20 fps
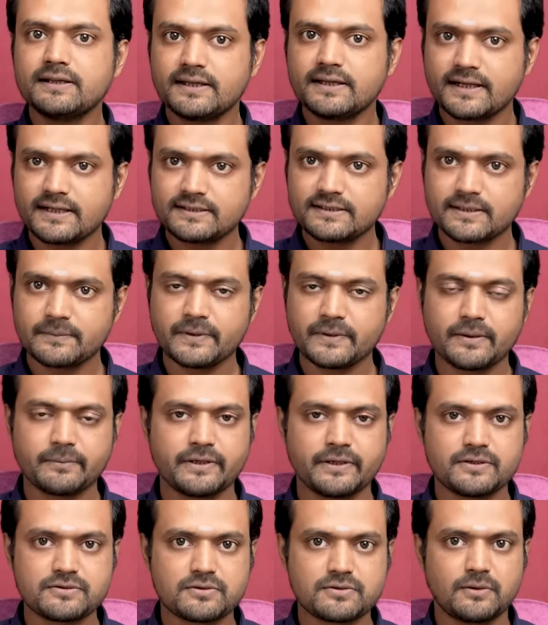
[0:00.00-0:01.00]
இறைத்தன்மை
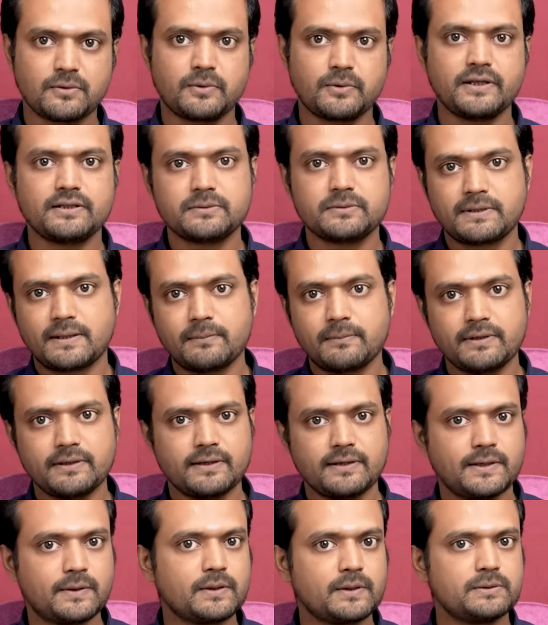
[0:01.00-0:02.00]
அப்படின்னு சொல்லக்கூடிய அந்த பிரம்ம
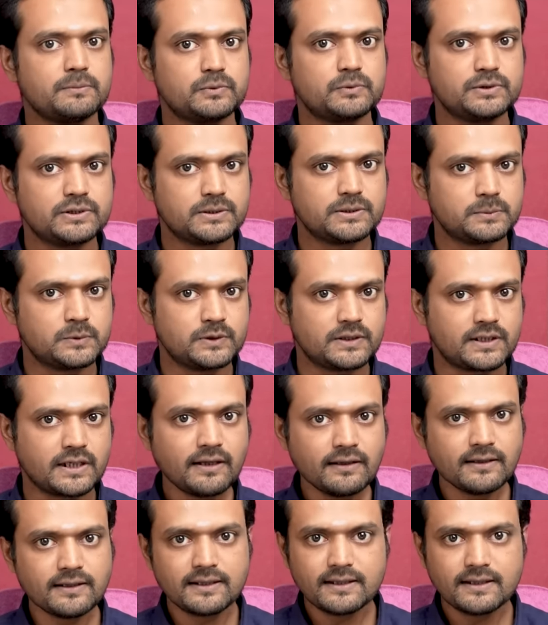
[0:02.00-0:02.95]
நிலையோடு அது முழுக்க முழுக்க